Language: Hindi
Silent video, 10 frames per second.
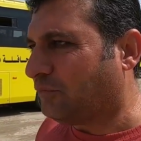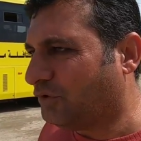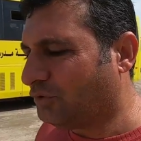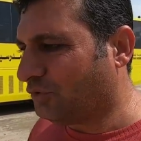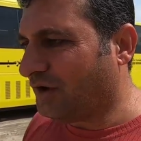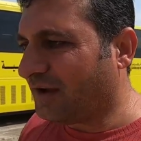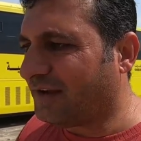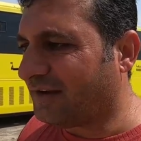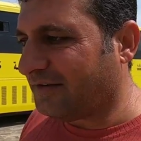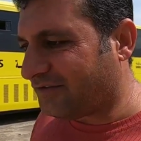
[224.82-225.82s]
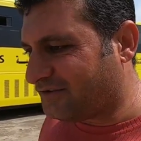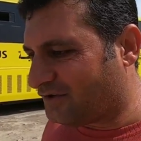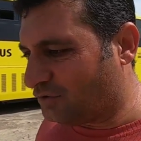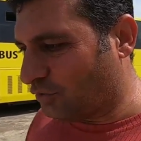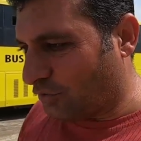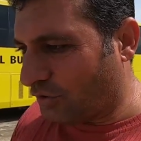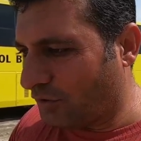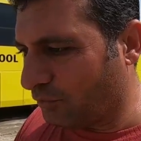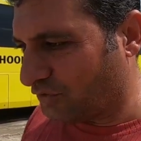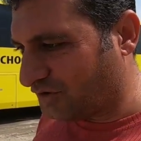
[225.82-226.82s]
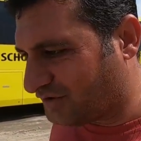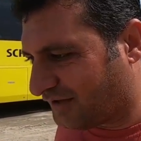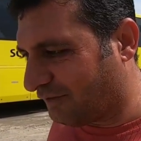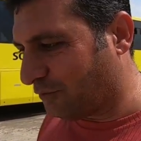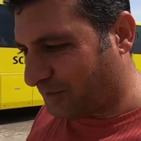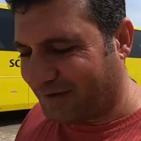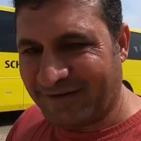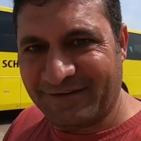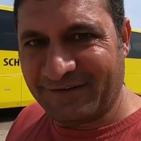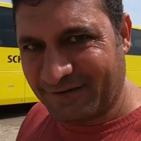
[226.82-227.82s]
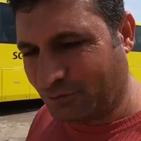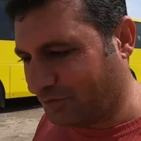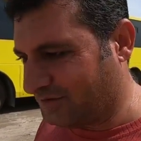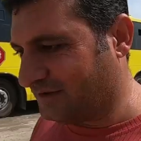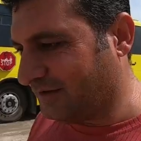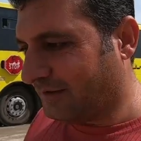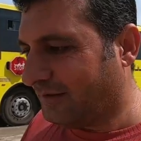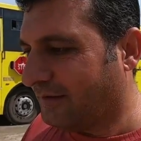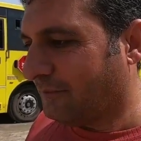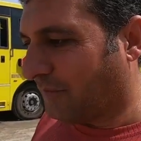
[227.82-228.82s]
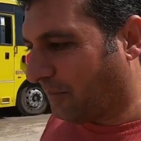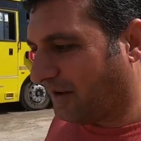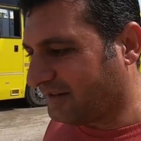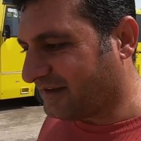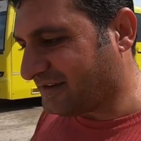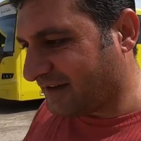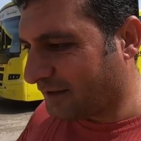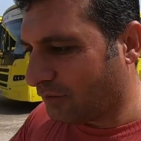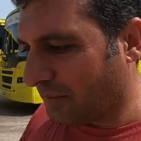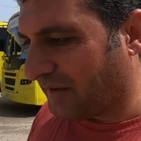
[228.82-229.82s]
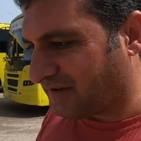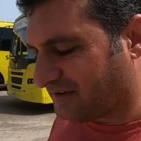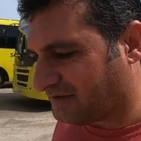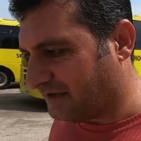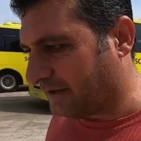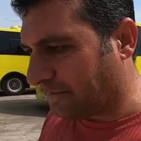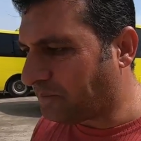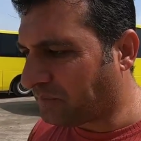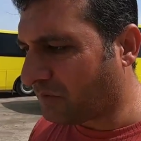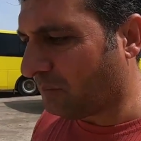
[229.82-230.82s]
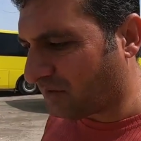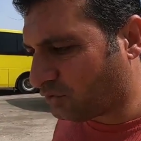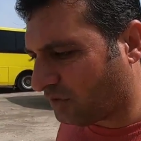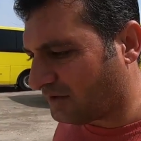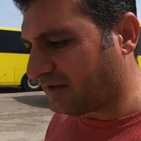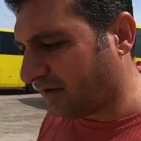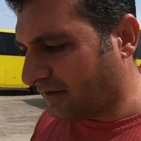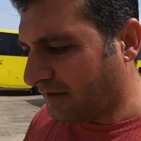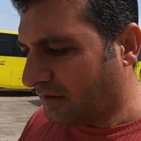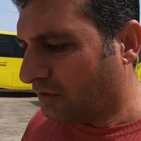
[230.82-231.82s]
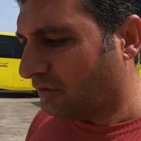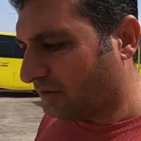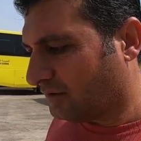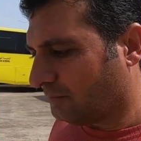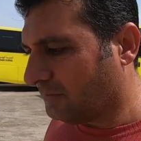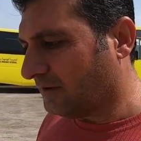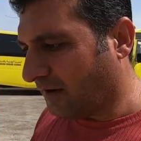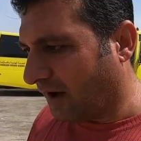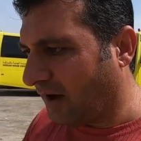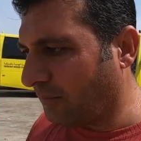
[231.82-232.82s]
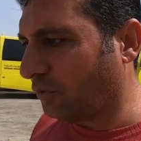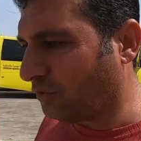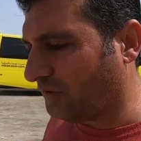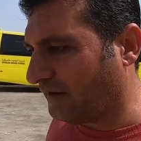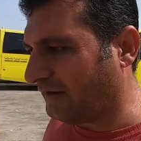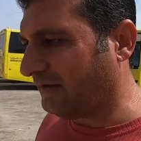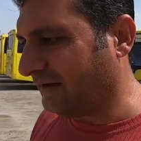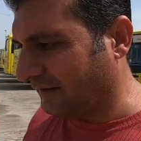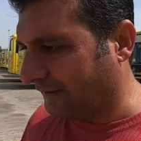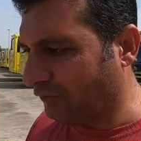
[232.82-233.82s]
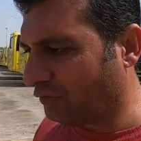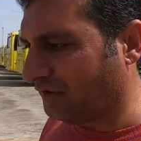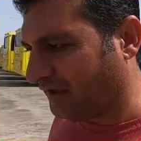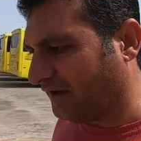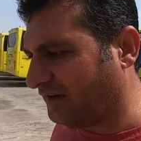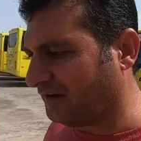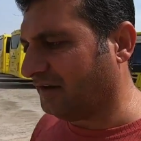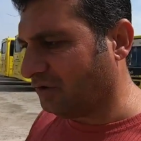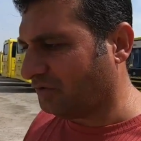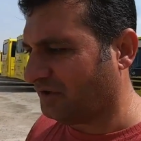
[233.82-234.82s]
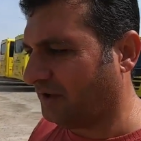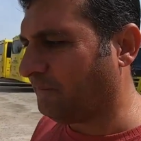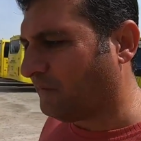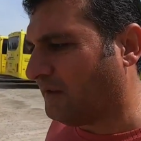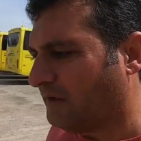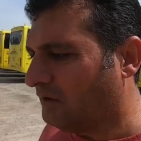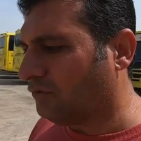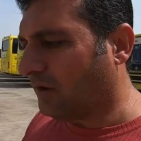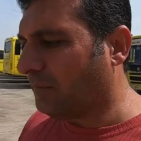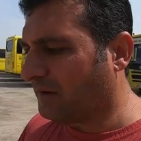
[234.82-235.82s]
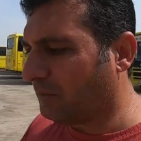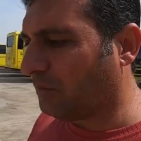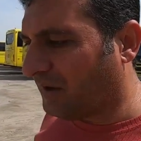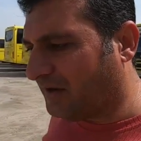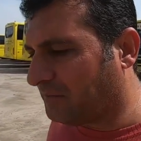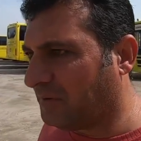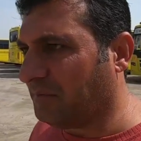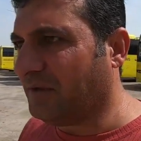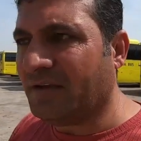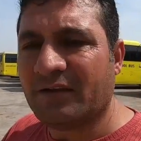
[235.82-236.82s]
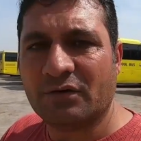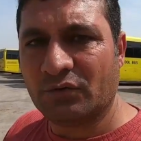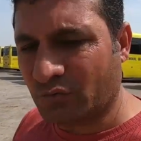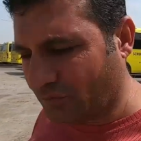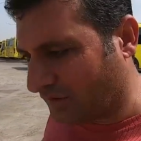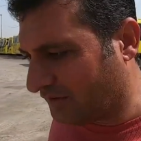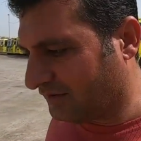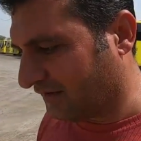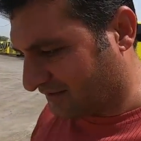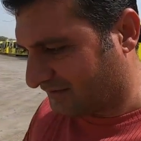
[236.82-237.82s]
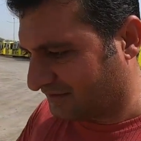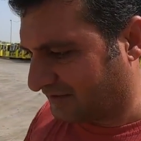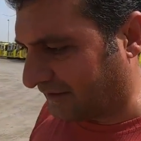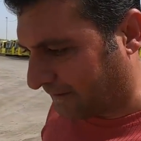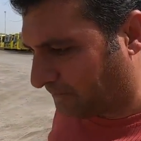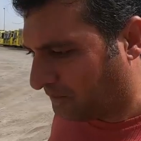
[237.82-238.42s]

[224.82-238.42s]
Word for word: पूरी दुनिया की कंट्रीज़ की जो पोजीशन है वो बड़ी थोड़ी सी मामला ऐसे हैं कि उन्हें पैसा चाहिए बस थोड़ा सा आप लोगों ने इंटरव्यू की तैयारी करनी होती है तो आप बड़े ममालिक में भी टूर कर सकते हैं